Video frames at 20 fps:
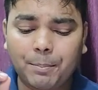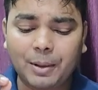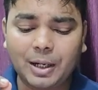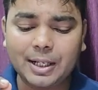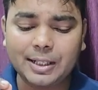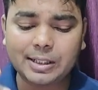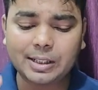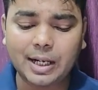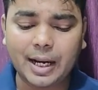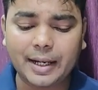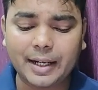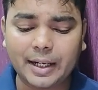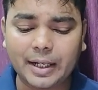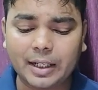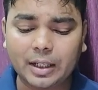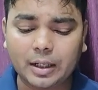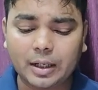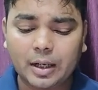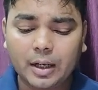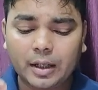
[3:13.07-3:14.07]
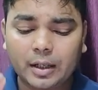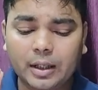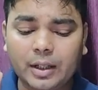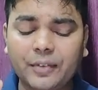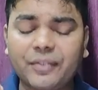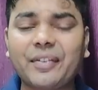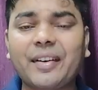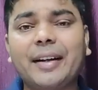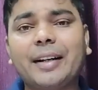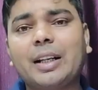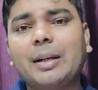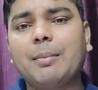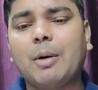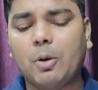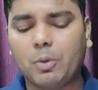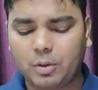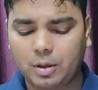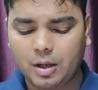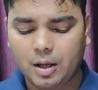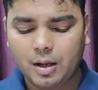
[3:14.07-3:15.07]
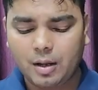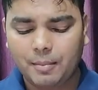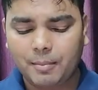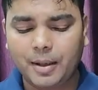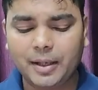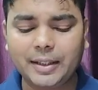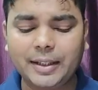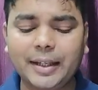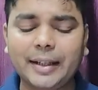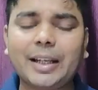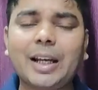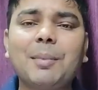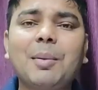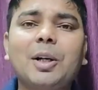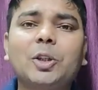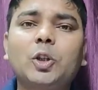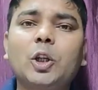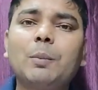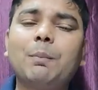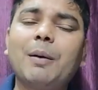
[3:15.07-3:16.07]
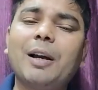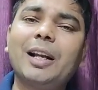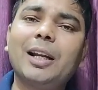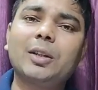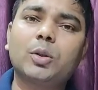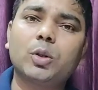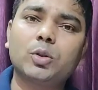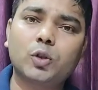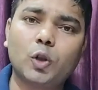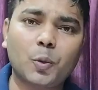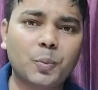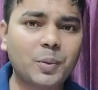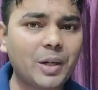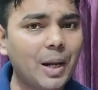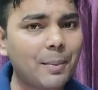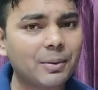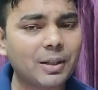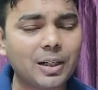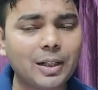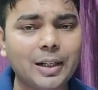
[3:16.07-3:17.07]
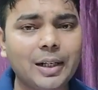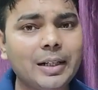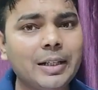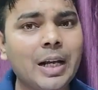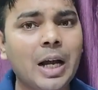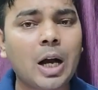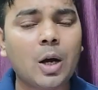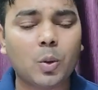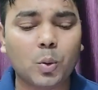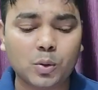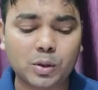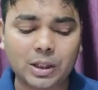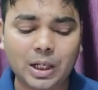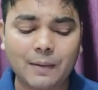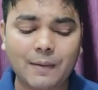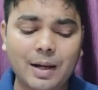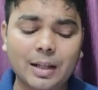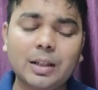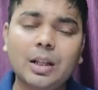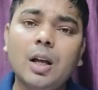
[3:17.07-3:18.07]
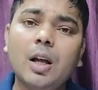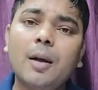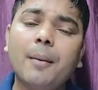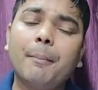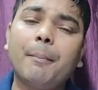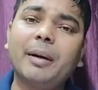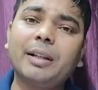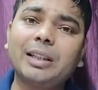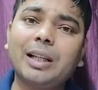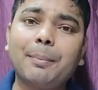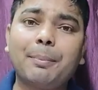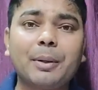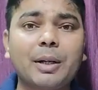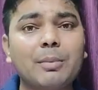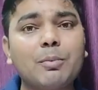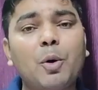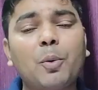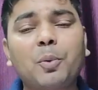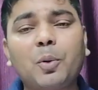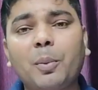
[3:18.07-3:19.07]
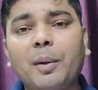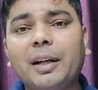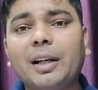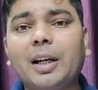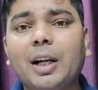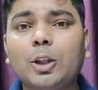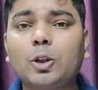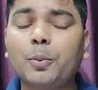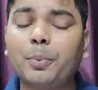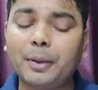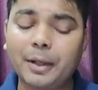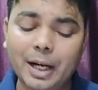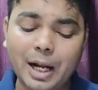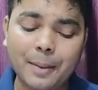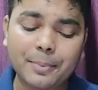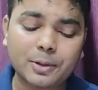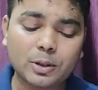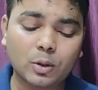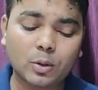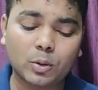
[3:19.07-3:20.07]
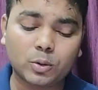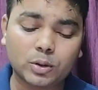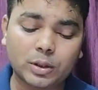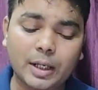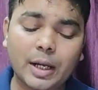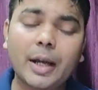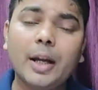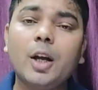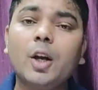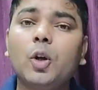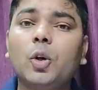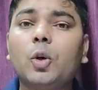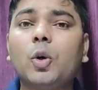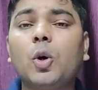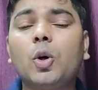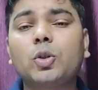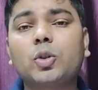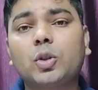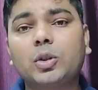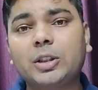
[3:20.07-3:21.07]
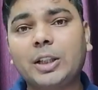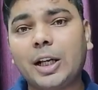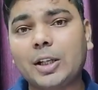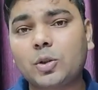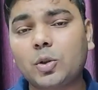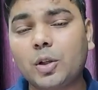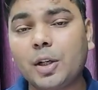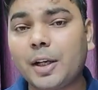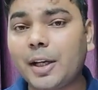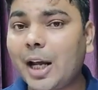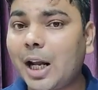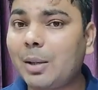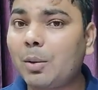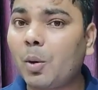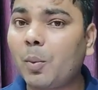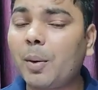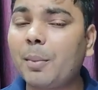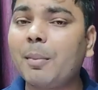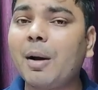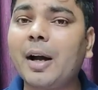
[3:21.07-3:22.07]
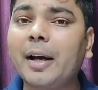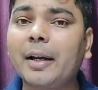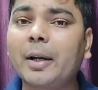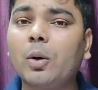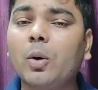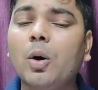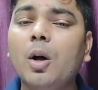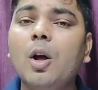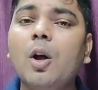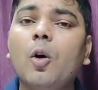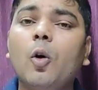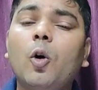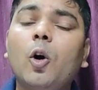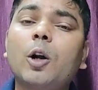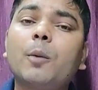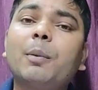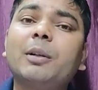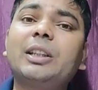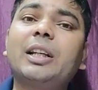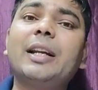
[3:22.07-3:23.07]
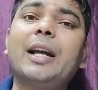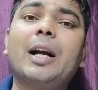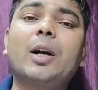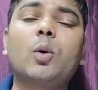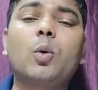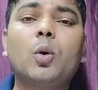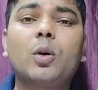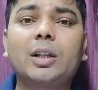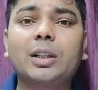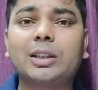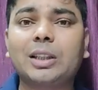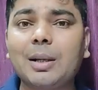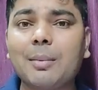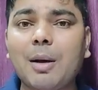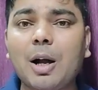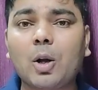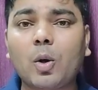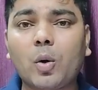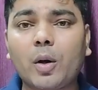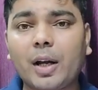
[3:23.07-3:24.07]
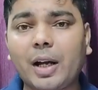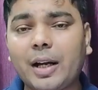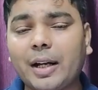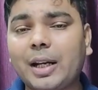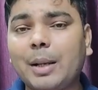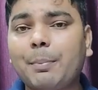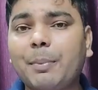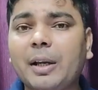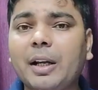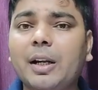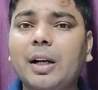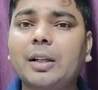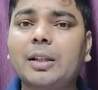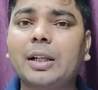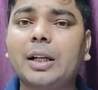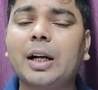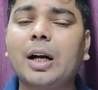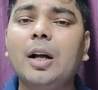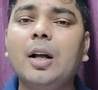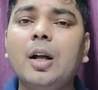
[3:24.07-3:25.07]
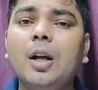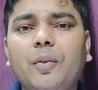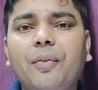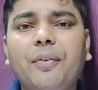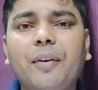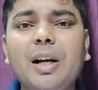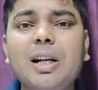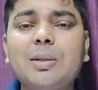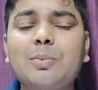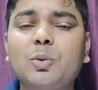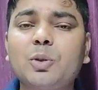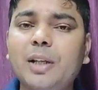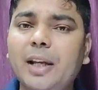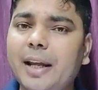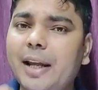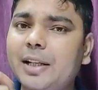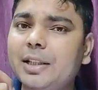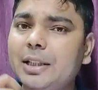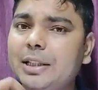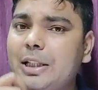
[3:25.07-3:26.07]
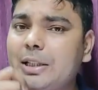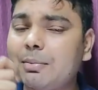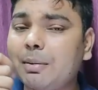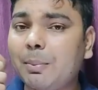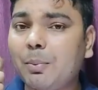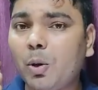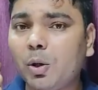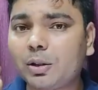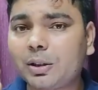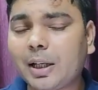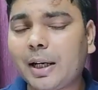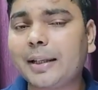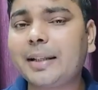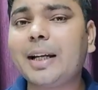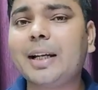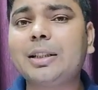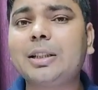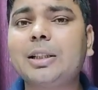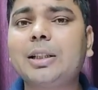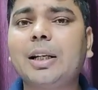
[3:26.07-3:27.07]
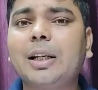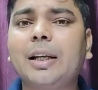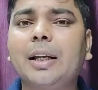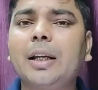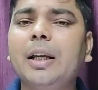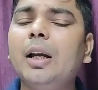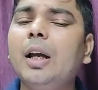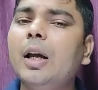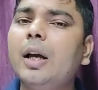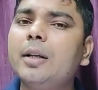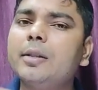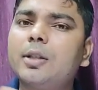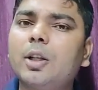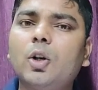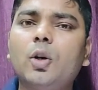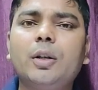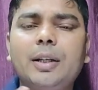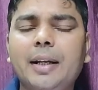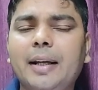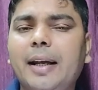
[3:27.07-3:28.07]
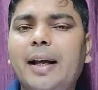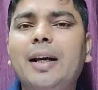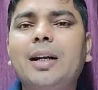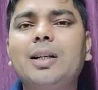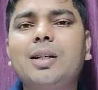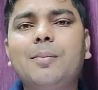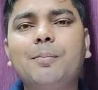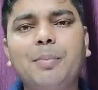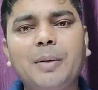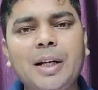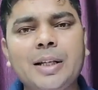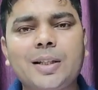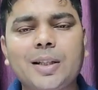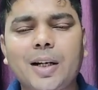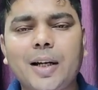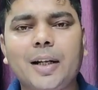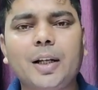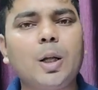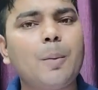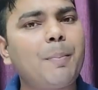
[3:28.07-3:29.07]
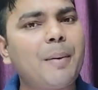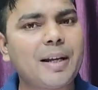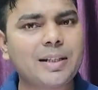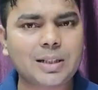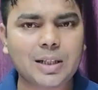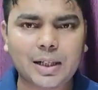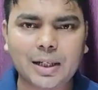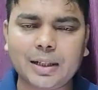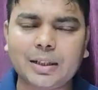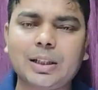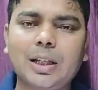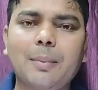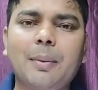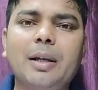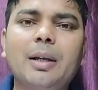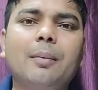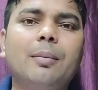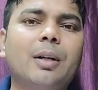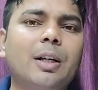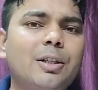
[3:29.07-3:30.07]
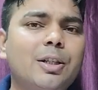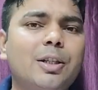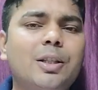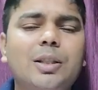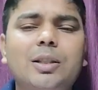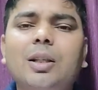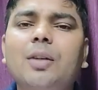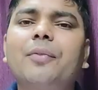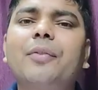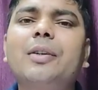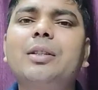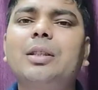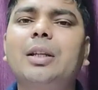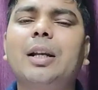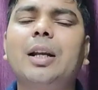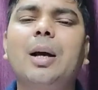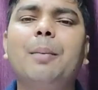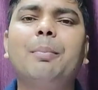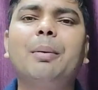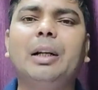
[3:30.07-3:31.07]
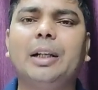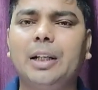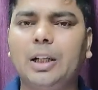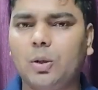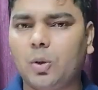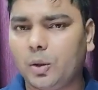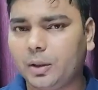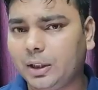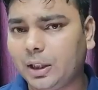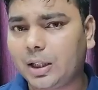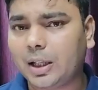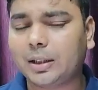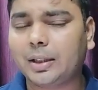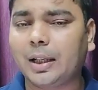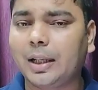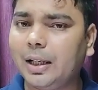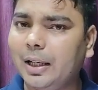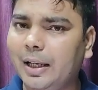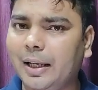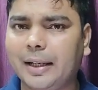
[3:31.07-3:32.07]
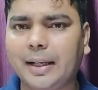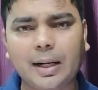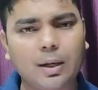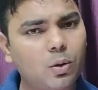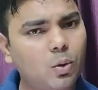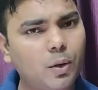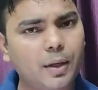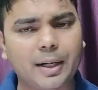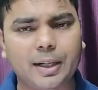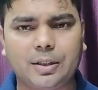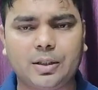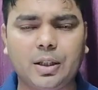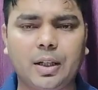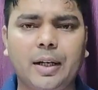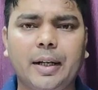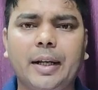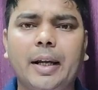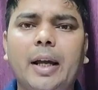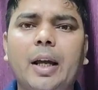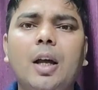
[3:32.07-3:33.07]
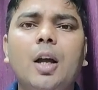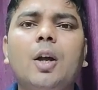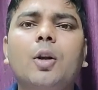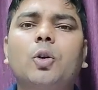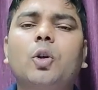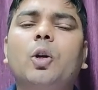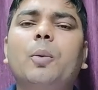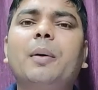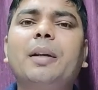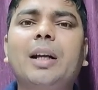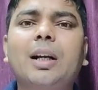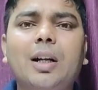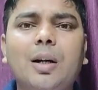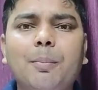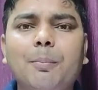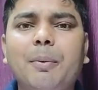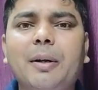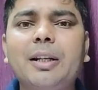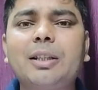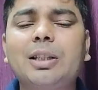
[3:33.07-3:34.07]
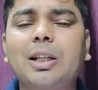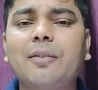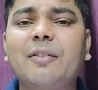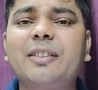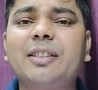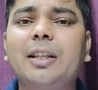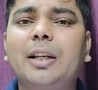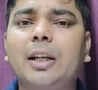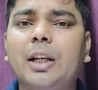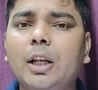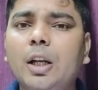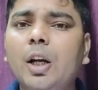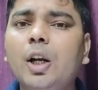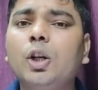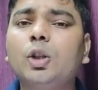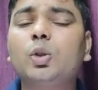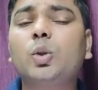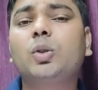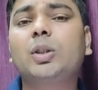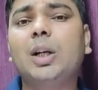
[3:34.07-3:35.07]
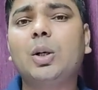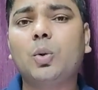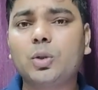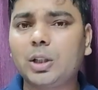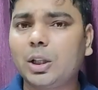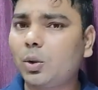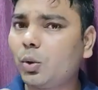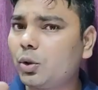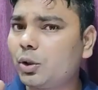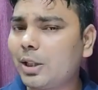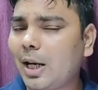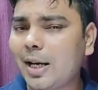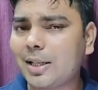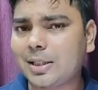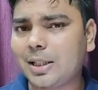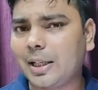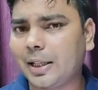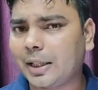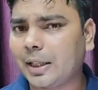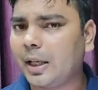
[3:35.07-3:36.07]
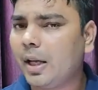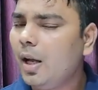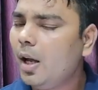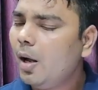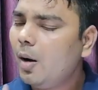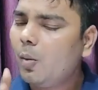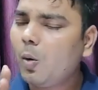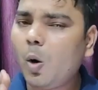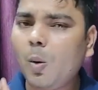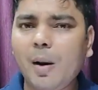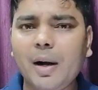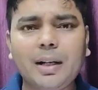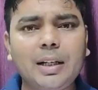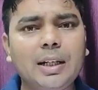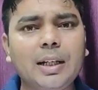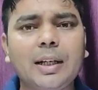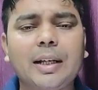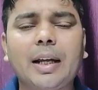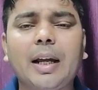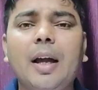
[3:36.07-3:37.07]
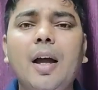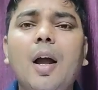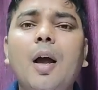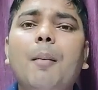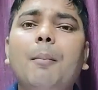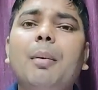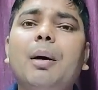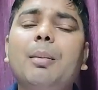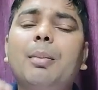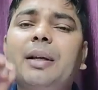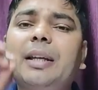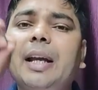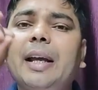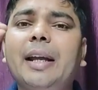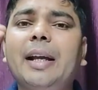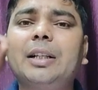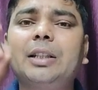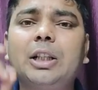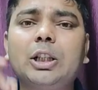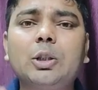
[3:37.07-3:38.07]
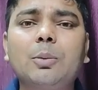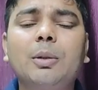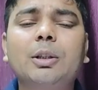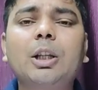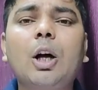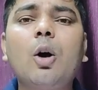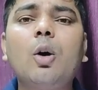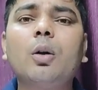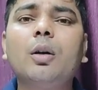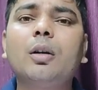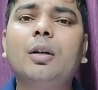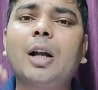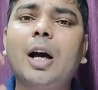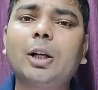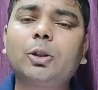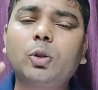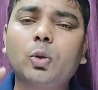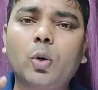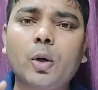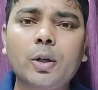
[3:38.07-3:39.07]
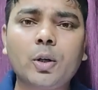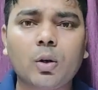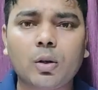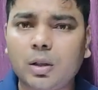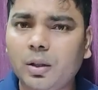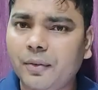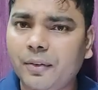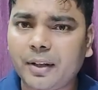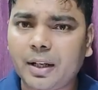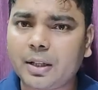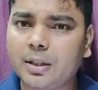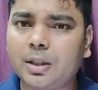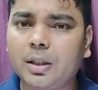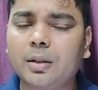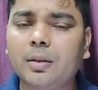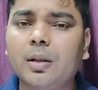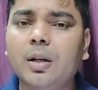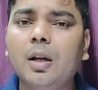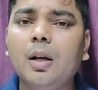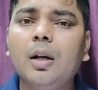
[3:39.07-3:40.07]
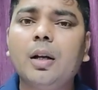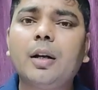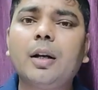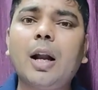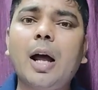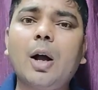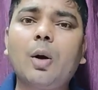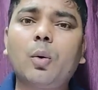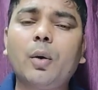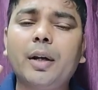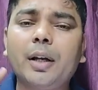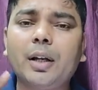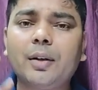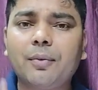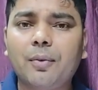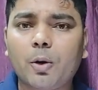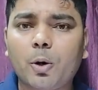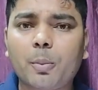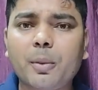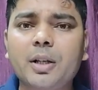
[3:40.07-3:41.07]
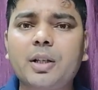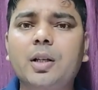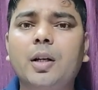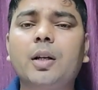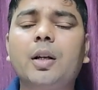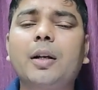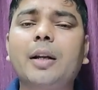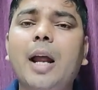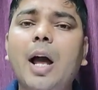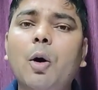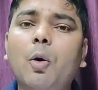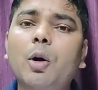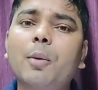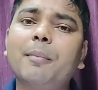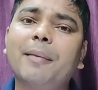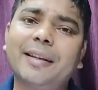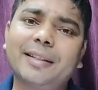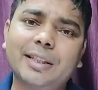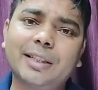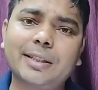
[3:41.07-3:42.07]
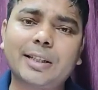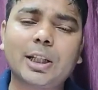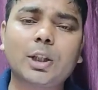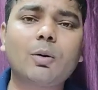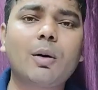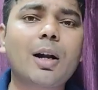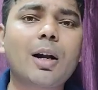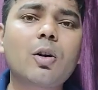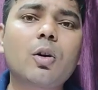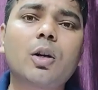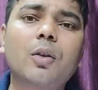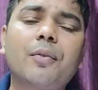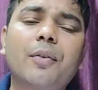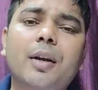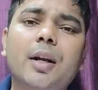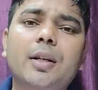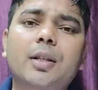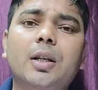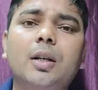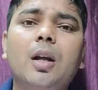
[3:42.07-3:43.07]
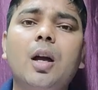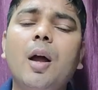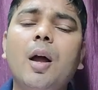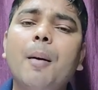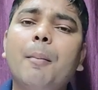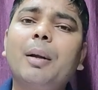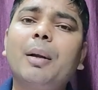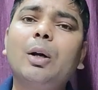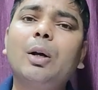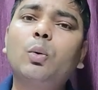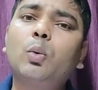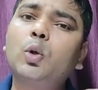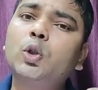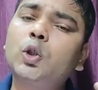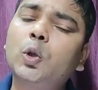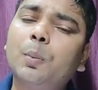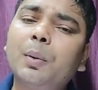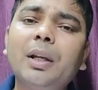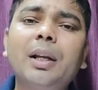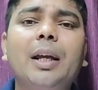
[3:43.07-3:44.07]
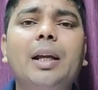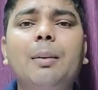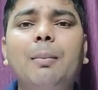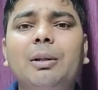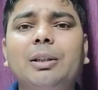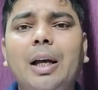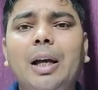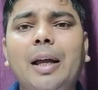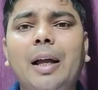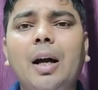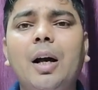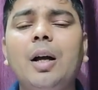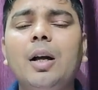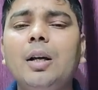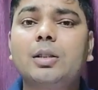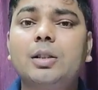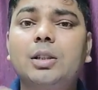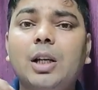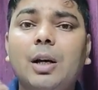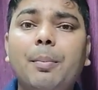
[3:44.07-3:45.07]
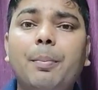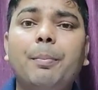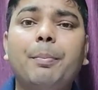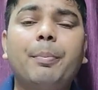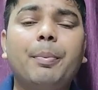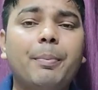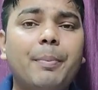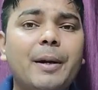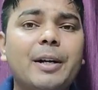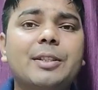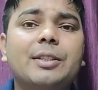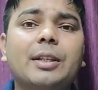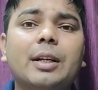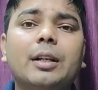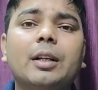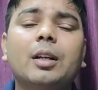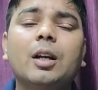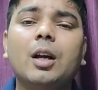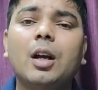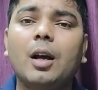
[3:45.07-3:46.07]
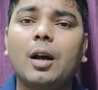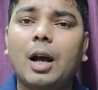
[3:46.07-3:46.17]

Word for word: प्लीज ट्राई एंड डिफरेंट अमाउंट भाई ये क्या बात हुई पहले दो सौ रुपया आपने ले लिया उसके बाद बंदा फिर मुफ्ट बैंक करा तो फिर आपसे उससे नौ सौ छह सौ निन्यानवे रुपए मांग रहे हो और पता नहीं आपको कितने मांगोगे अगर ये पे कर देगा तो फ्रेंड्स मुझे एक चीज इसमें बहुत घटिया चीज लगी चलो ठीक है यार कंपनी चल रही है तो पैसा लेती है भाई रजिस्ट्रेशन फीस के नाम पे ले रही कोई दिक्कत नहीं ले रही है कोई टेंशन नहीं है क्योंकि भैया कंपनी सर्विस देगी तो उसका कुछ ना कुछ चार्ज लेगी वो बात ठीक है पर भैया एक चीज बताओ ना तो कोई नोटिफिकेशन ना कोई इंफॉर्मेशन ना कोई मैसेज के द्वारा नोटिफिकेशन मतलब कुछ भी नहीं बताया जब पर्सन